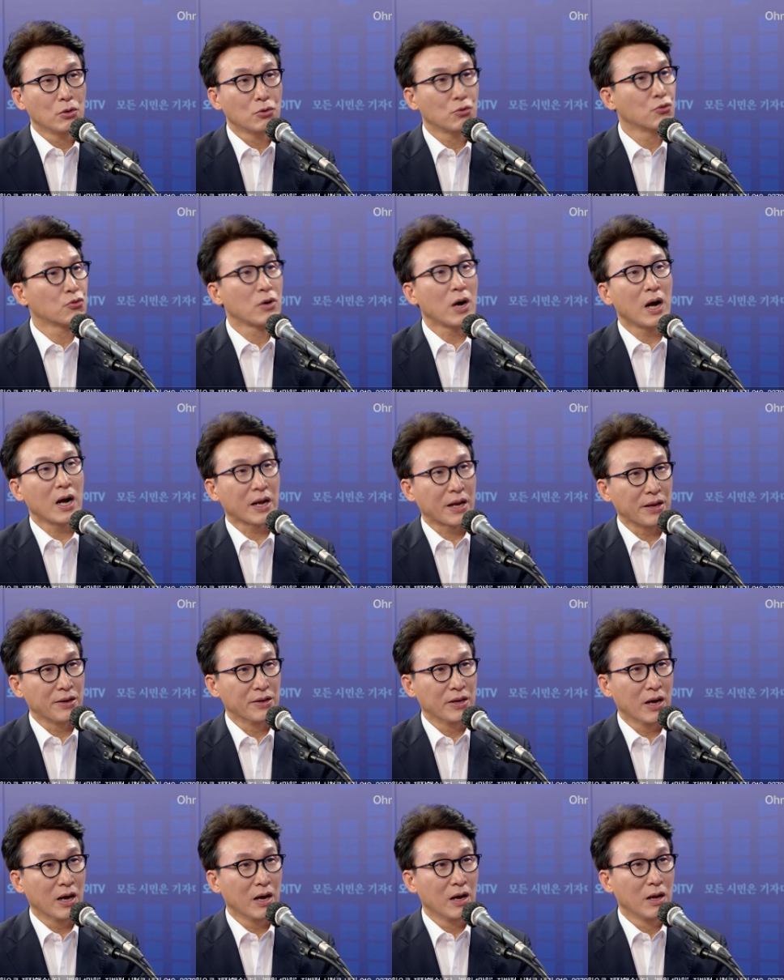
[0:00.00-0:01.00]
누가
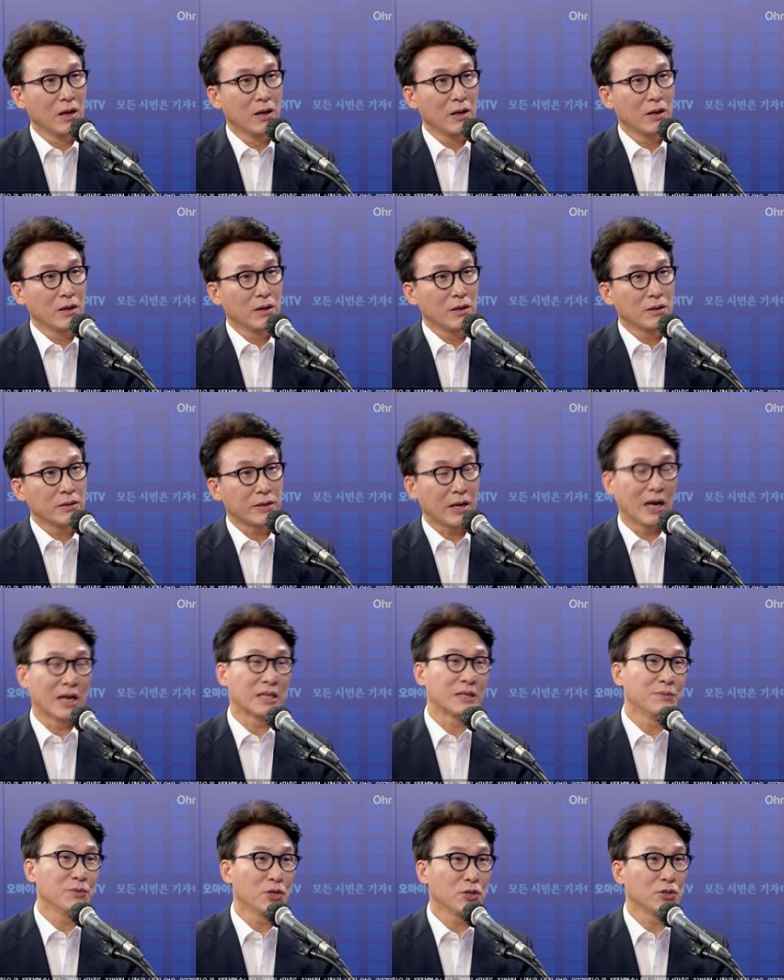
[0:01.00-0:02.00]
하겠냐?
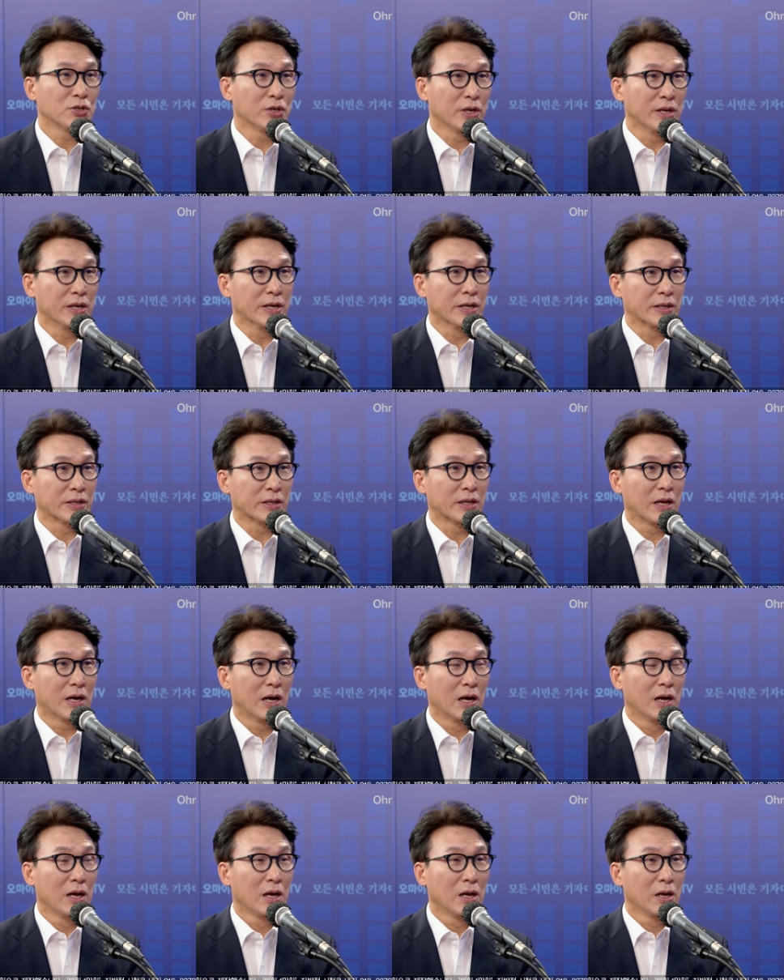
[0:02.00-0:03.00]
40년 전의 얘기다.